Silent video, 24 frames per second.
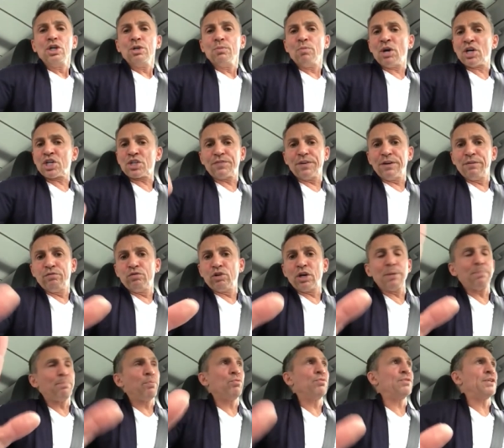Moi, je vais vous
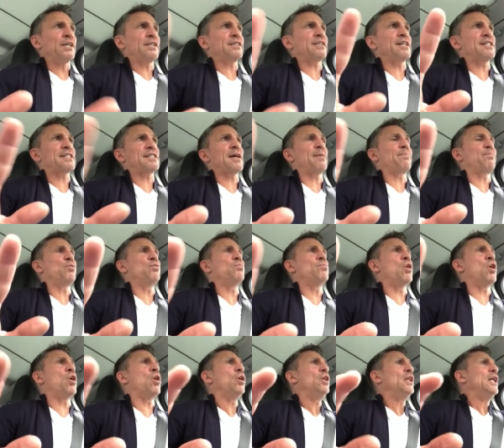répondre hein, très
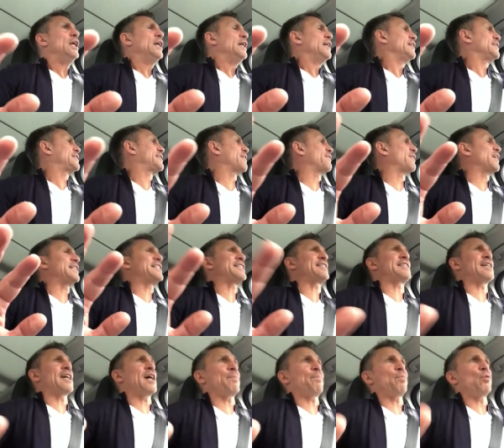simplement. Ça va être
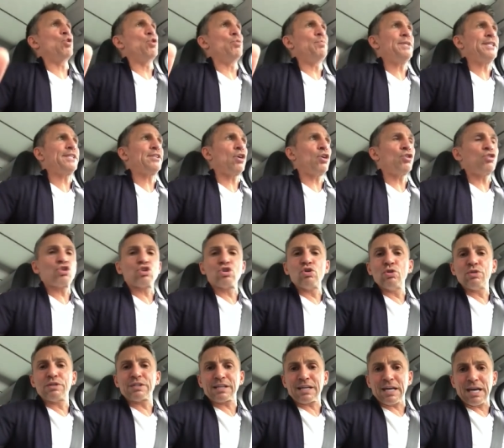simple. Le Bitcoin, je
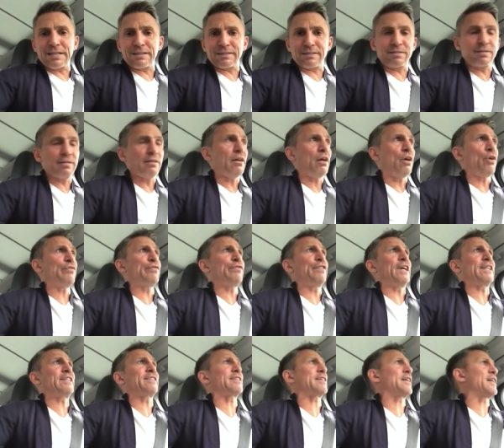le traite en
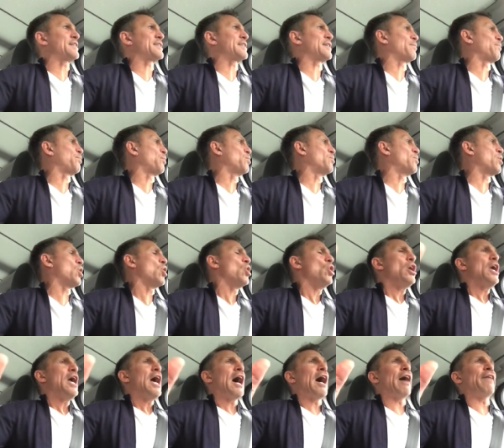fait très simplement
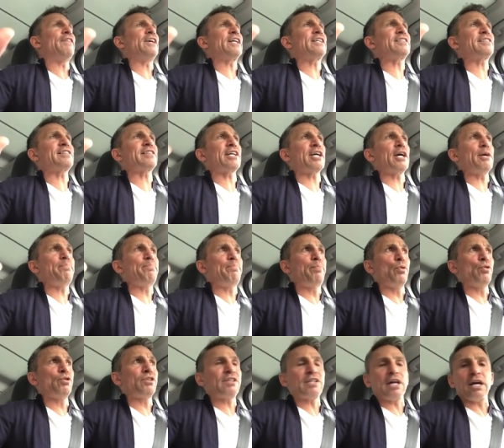avec très
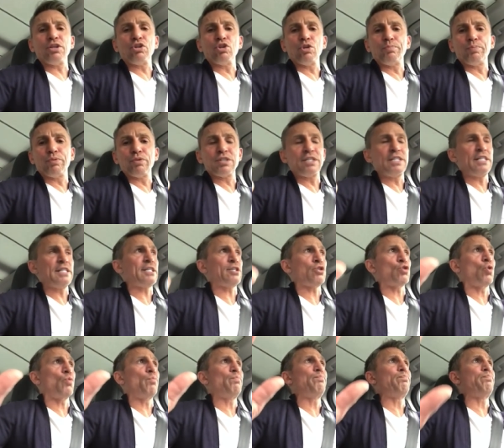peu de taille de
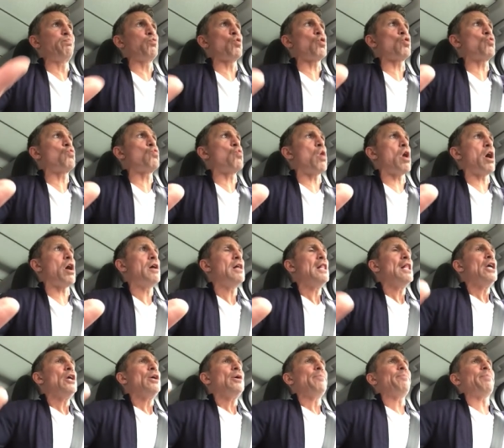position. Pourquoi
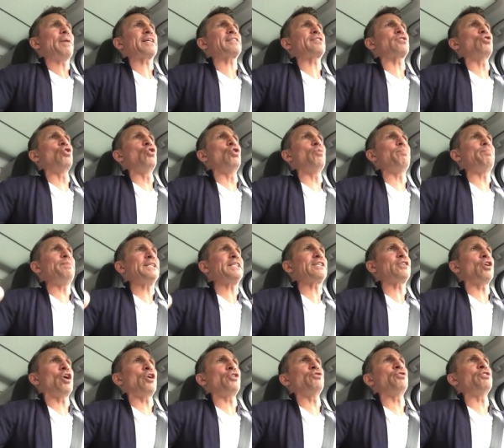parce que le
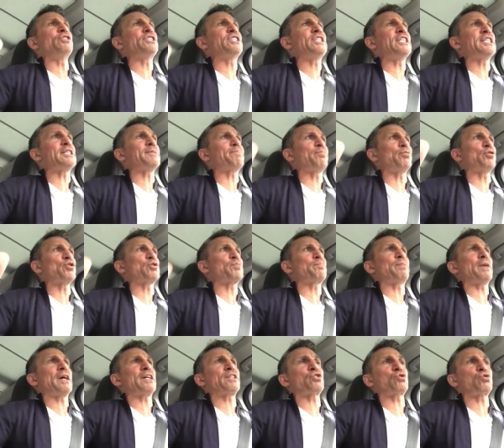Bitcoin ne dispose
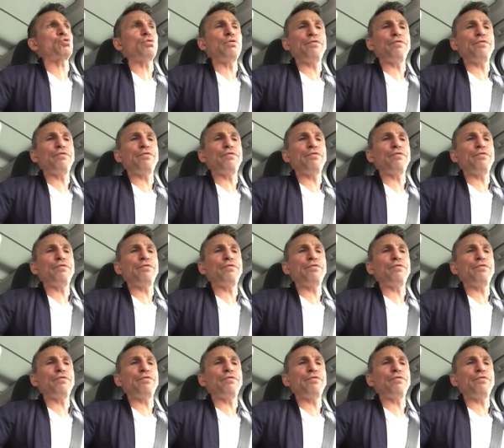pas de